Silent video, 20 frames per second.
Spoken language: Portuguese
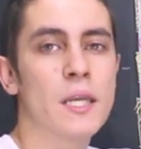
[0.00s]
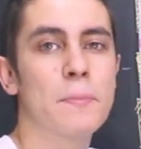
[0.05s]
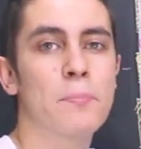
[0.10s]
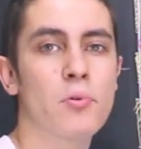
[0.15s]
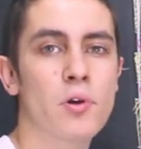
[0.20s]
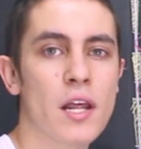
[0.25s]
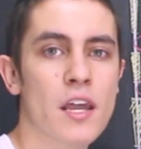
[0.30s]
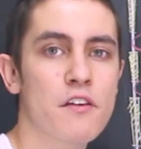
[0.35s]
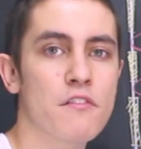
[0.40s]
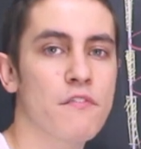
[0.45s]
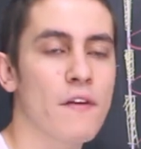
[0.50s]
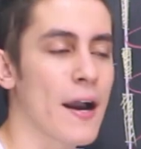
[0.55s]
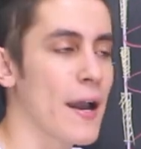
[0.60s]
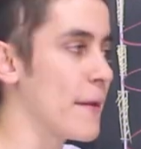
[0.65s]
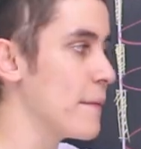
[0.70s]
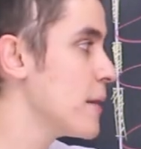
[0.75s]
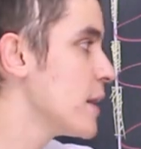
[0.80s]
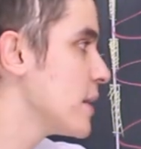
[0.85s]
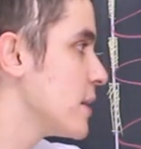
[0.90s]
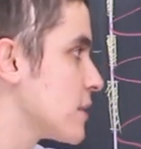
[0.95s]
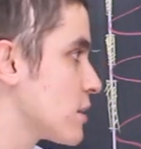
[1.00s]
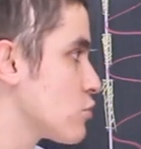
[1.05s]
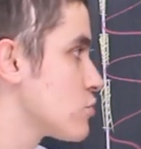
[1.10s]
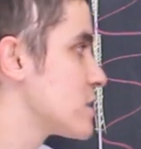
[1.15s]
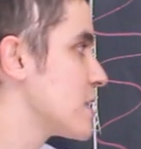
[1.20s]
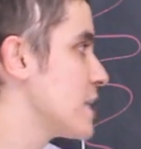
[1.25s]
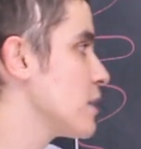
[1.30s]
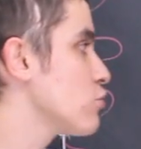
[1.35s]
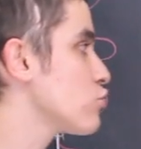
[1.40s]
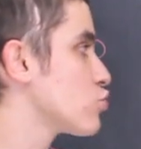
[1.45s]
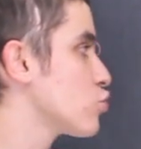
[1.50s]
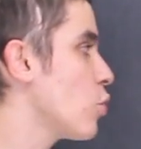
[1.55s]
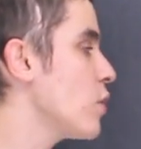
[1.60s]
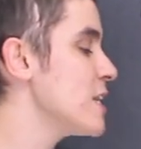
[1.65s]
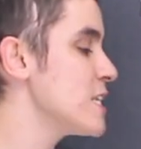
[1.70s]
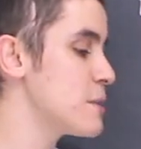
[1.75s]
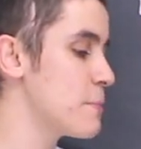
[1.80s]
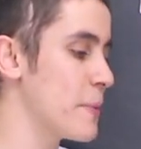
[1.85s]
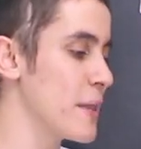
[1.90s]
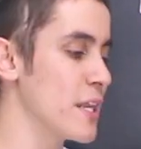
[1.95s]
e por aí vai. Então seriam
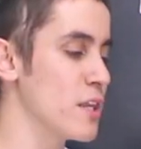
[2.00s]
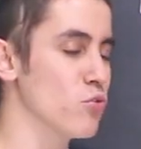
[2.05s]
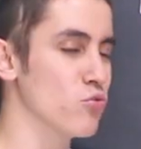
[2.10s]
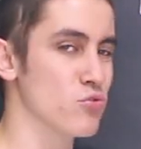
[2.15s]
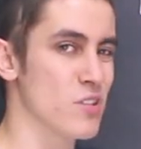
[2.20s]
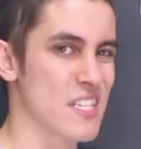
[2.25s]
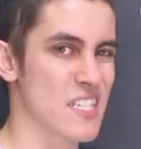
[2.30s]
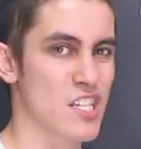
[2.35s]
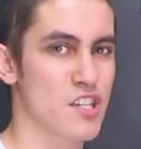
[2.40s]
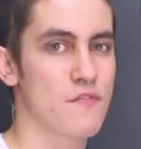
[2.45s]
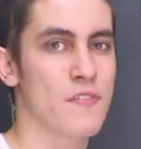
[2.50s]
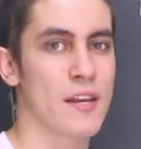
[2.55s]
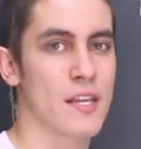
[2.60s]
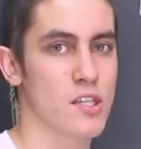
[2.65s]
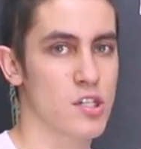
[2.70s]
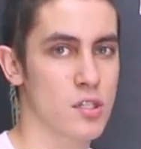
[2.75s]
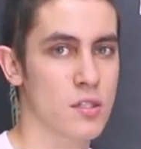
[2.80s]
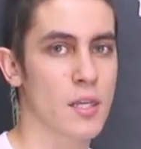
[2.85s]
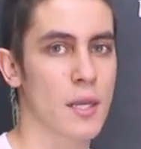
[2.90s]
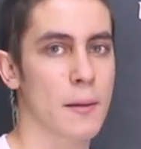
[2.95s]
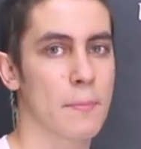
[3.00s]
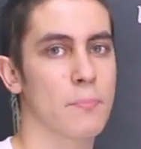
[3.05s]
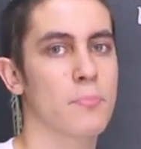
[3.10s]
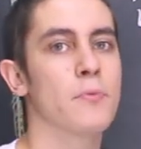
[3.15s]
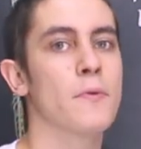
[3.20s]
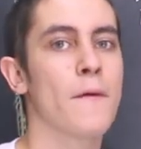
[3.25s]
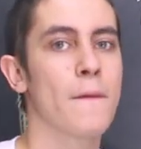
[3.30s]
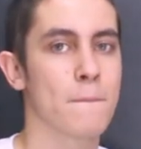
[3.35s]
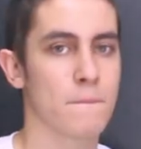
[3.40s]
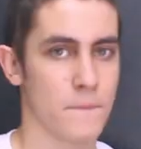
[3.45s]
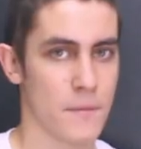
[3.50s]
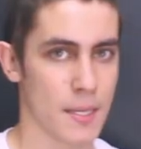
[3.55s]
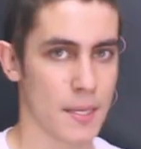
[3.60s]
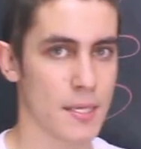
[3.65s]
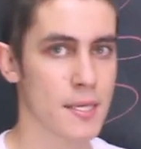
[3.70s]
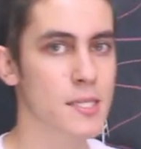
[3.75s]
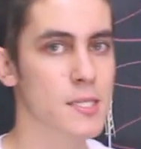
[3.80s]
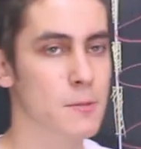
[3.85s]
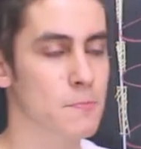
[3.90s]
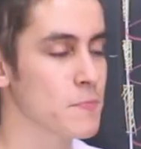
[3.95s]
dois períodos essa diferença de tempo
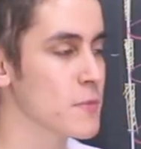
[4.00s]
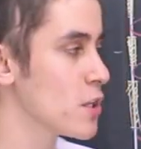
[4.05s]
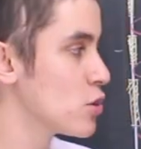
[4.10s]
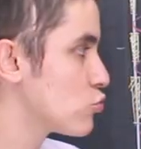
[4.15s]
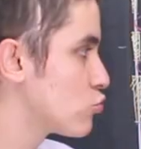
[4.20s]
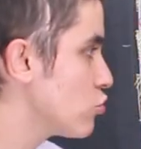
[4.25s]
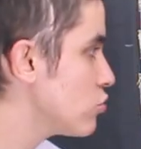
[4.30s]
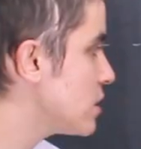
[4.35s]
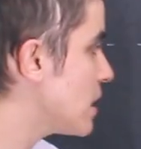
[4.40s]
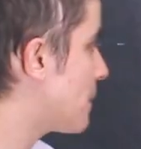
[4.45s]
beleza? Tudo